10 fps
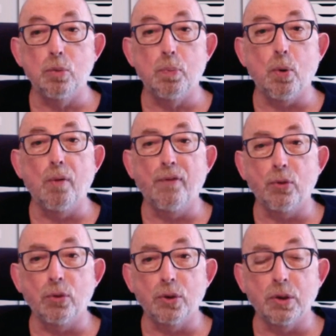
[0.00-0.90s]
de
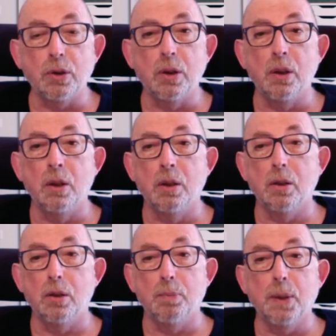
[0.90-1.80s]
profondes
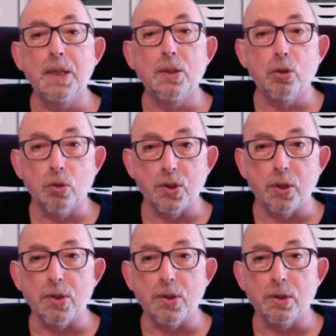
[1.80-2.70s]
euh, prises de
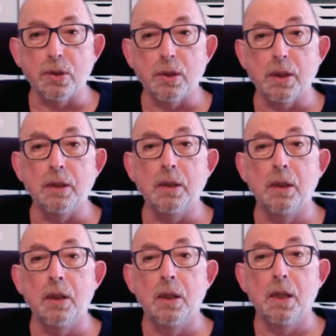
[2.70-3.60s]
conscience. Hein.
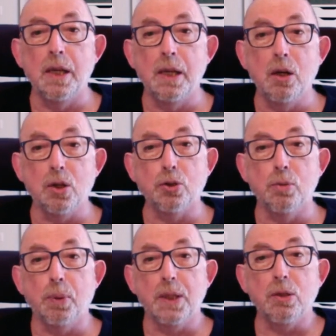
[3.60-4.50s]
Et
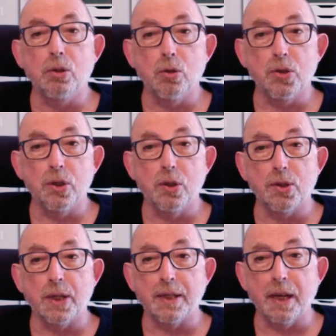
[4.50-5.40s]
lorsqu'une prise de
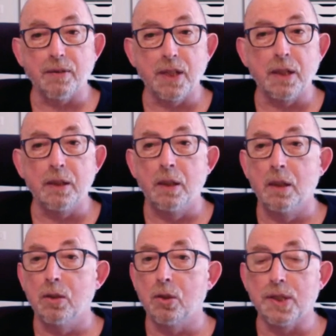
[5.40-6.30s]
conscience intervient
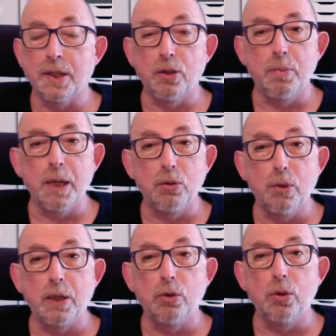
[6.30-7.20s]
dans un domaine
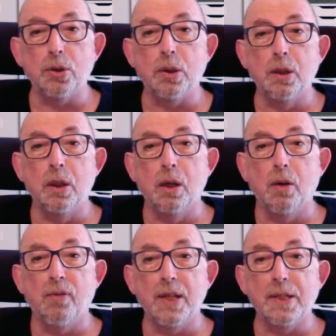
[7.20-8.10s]
ou un autre,
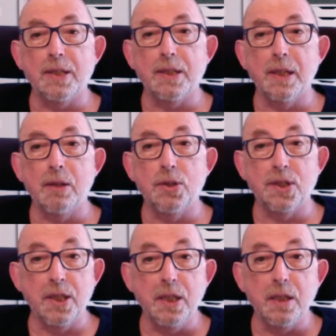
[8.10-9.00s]
en fait, c'est le
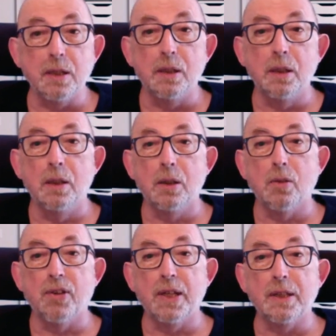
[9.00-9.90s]
signe
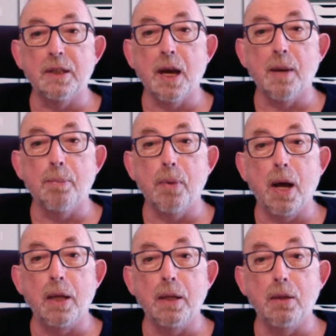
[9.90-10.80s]
qu'en fait, il y a
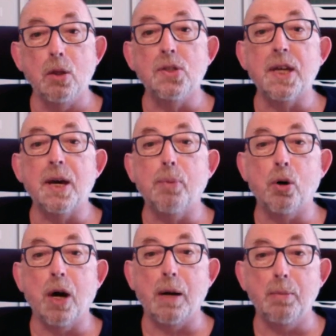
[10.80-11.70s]
un, ancien
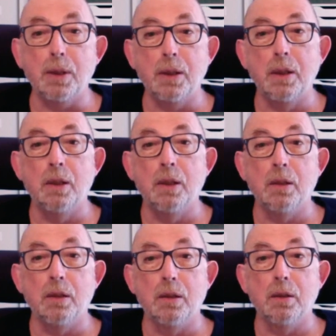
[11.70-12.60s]
programme
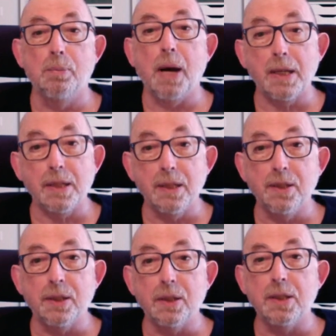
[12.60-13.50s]
euh,
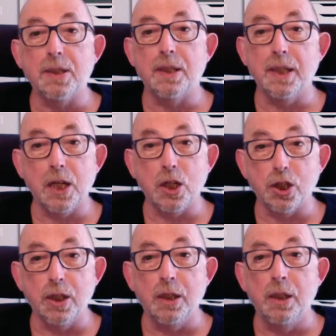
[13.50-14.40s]
parasite qui s'est
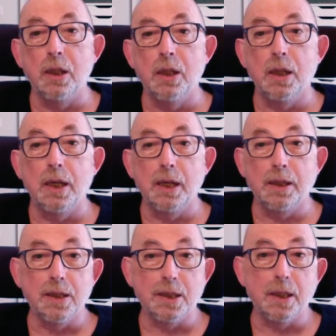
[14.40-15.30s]
dégagé
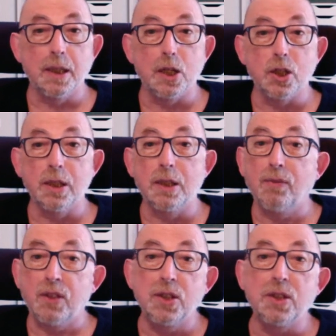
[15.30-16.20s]
et qui s'est dégagé
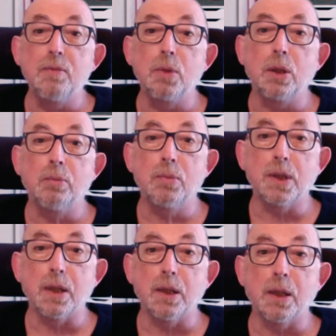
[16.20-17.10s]
définitivement.
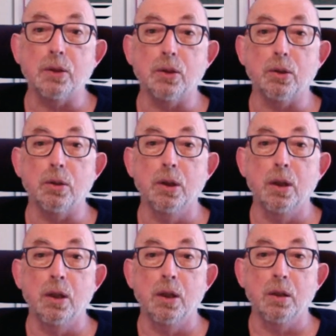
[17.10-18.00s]
C'est-à-dire que
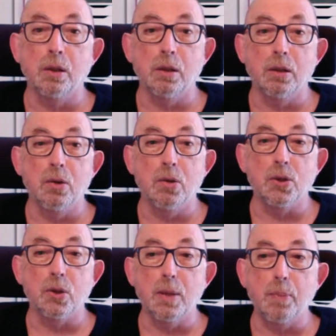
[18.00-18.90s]
euh,
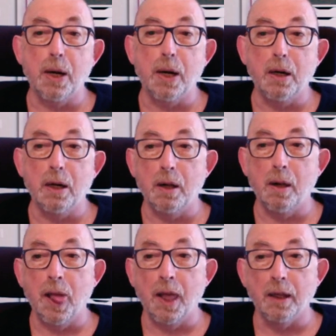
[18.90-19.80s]
ce n'est
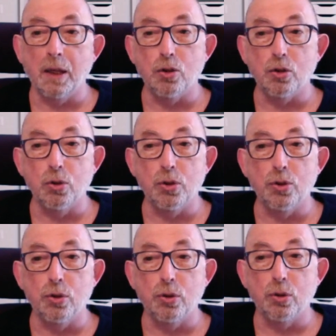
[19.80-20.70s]
pas quelque chose
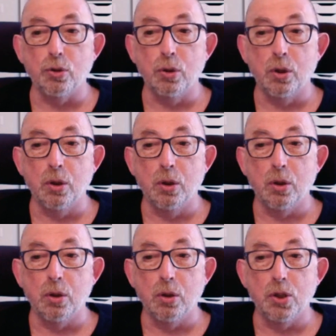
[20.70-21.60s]
de,
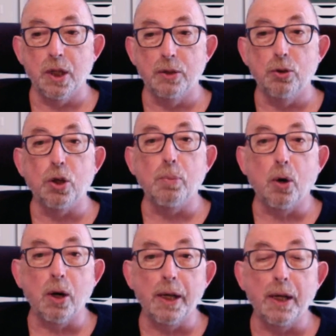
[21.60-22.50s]
euh, de
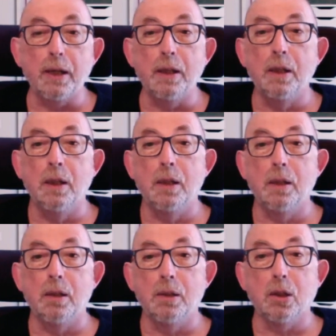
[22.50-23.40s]
temporaire.
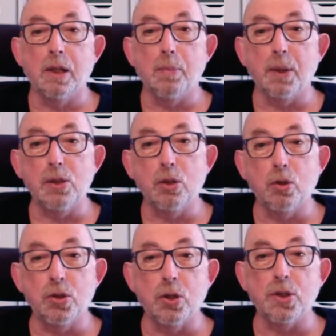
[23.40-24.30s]
Euh, quand la prise de
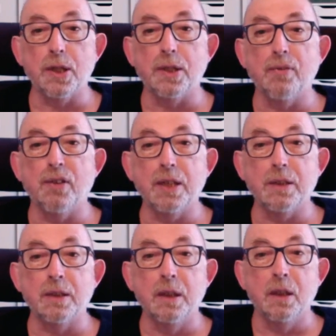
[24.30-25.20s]
conscience a été
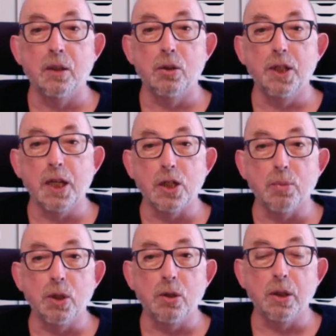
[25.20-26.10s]
faite, le
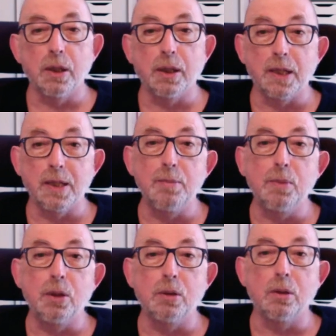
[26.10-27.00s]
dégagement est
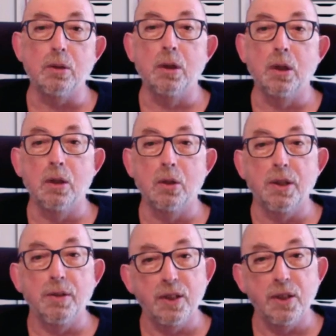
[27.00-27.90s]
quasiment euh,
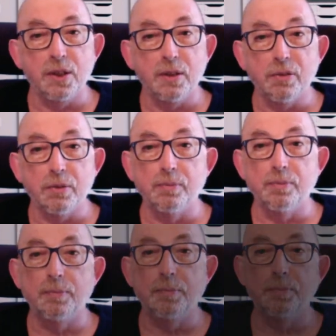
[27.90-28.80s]
définitif.
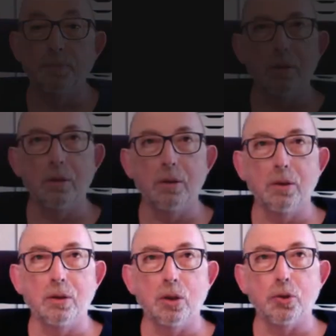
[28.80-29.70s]

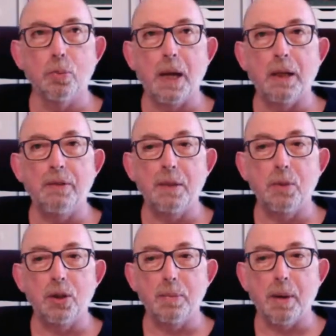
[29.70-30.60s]
quand on parle
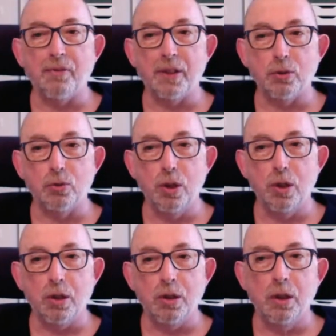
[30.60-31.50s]
évidemment des parfums de
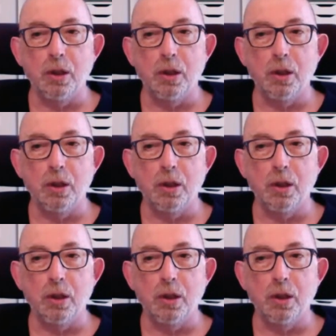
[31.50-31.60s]
couleur,